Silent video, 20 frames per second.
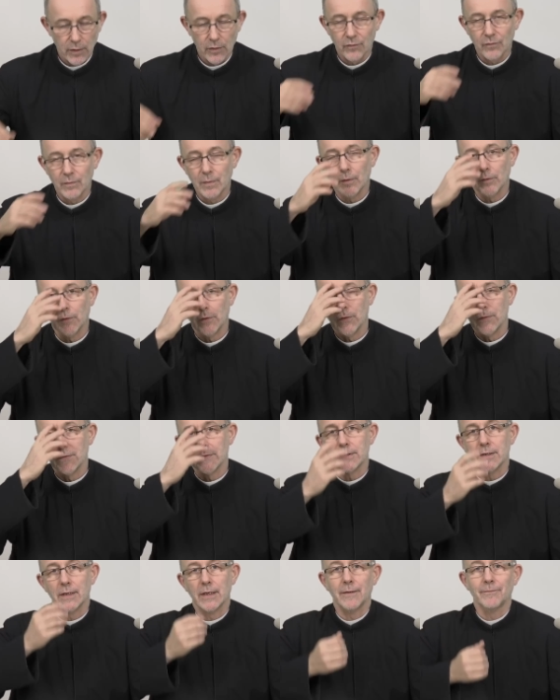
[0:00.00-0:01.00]
W imię
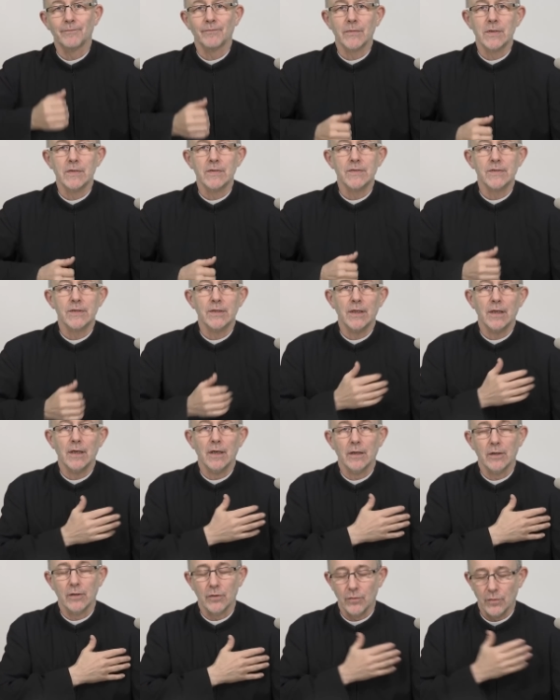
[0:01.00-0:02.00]
Ojca i
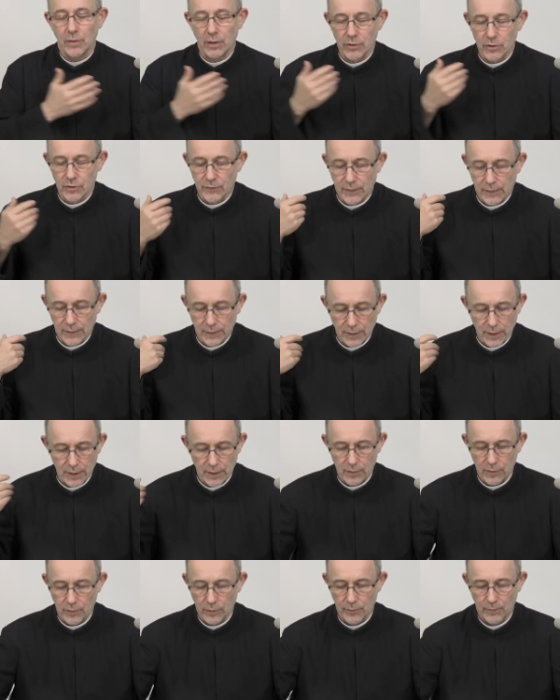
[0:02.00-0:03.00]
Syna i Ducha
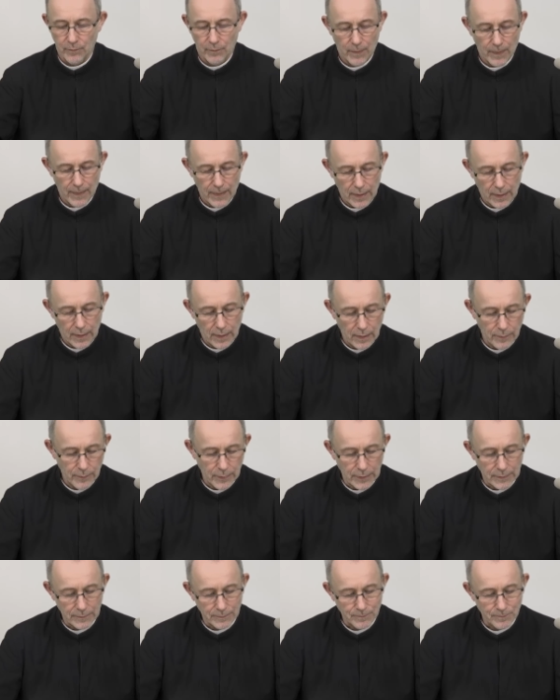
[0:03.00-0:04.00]
Świętego.
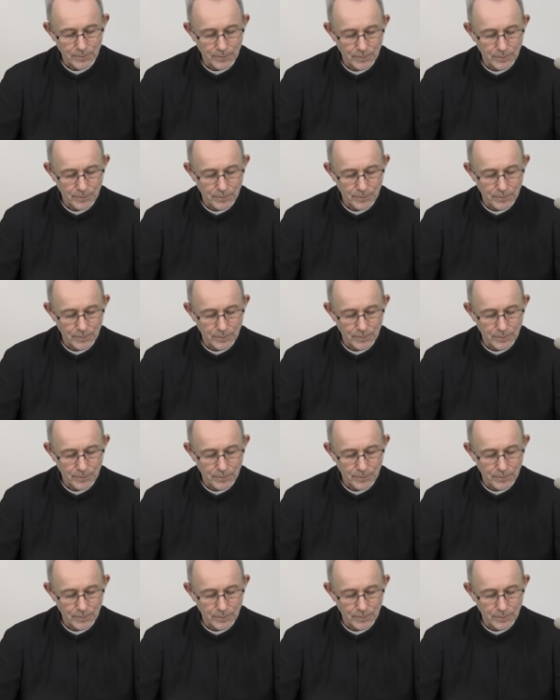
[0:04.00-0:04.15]
Amen.